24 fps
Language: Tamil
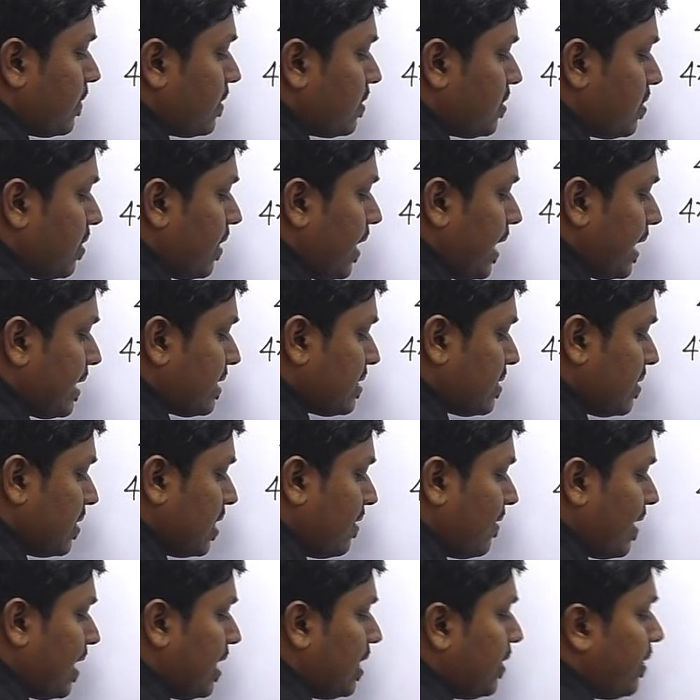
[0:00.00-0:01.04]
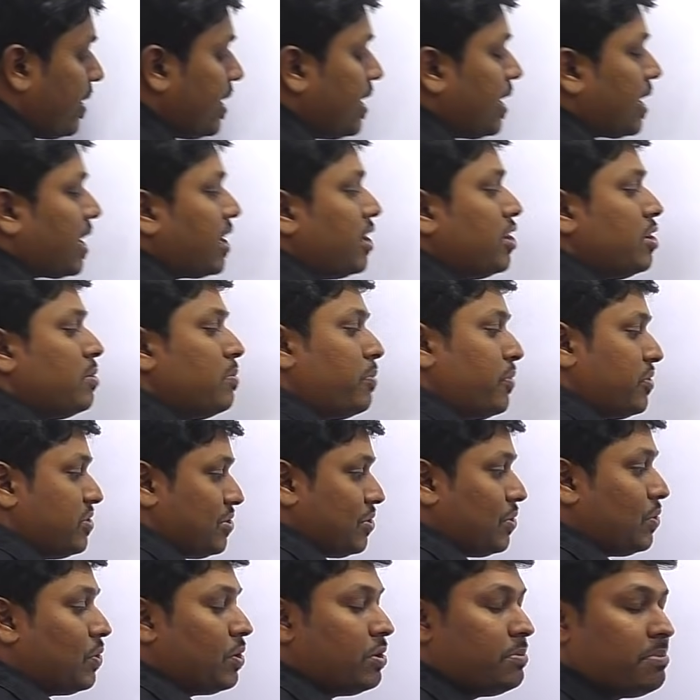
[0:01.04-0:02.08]
ஸோ எக்ஸோட வேல்யூ என்ன
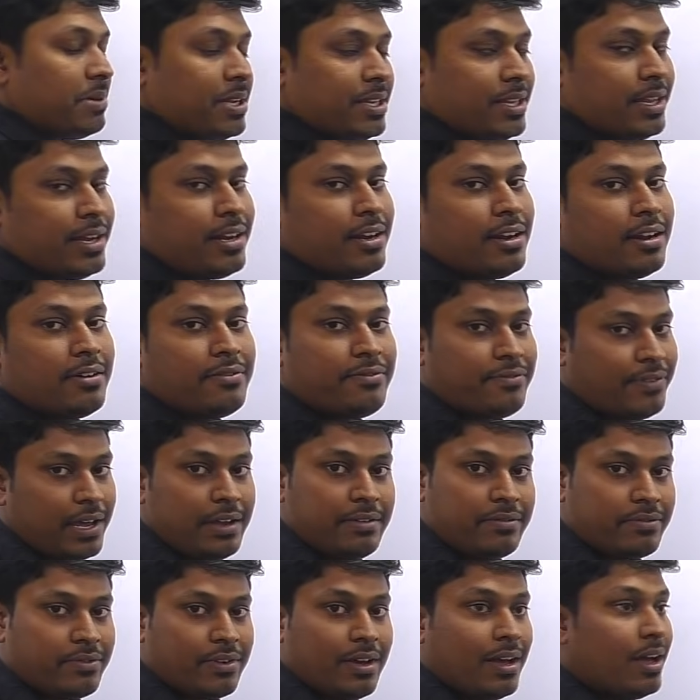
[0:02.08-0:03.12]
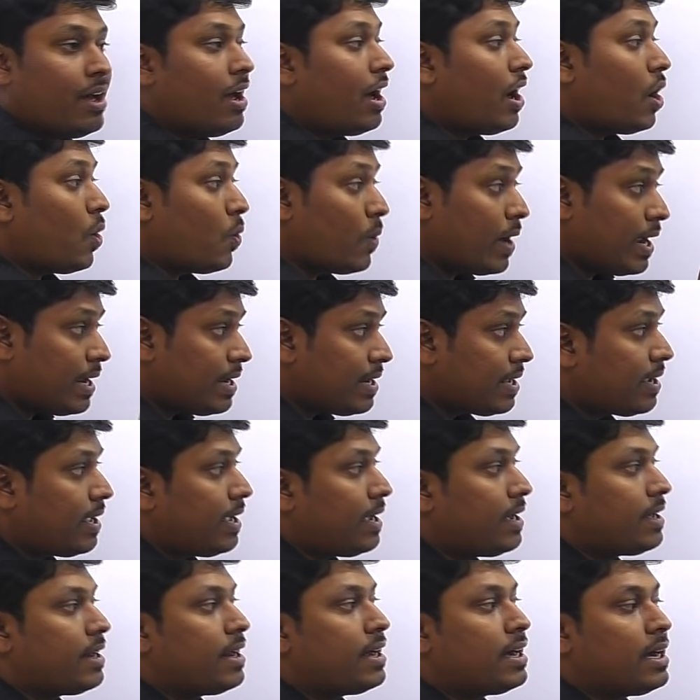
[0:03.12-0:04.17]
கண்டுபிடிச்சிருக்கோன்னு பார்த்தீங்கன்னா ஃபைவ் அவங்க என்ன
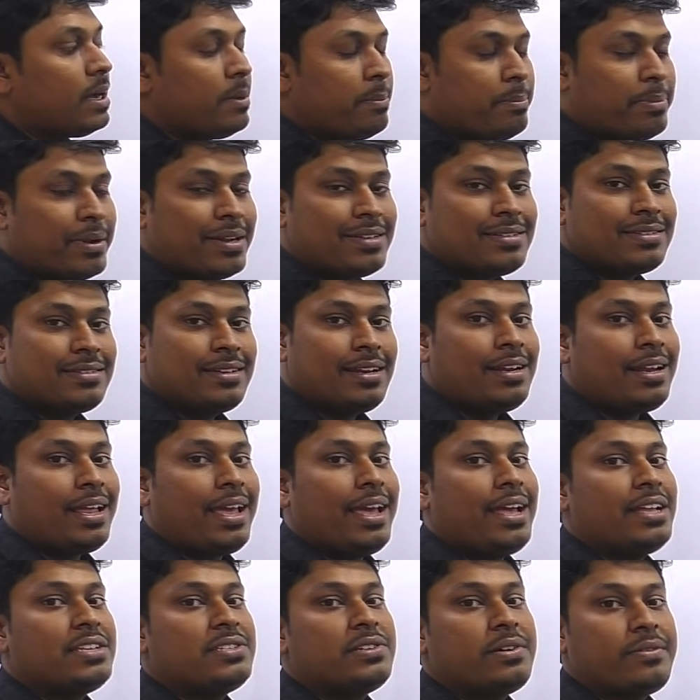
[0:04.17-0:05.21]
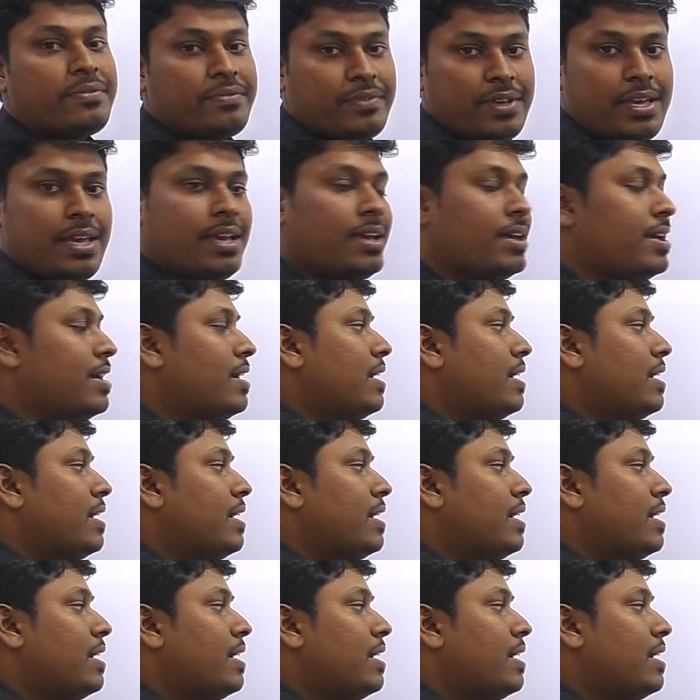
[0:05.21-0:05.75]
கேட்குறாங்க ப்ரெசன்ட் ஏஜ் ஆஃப் ஏ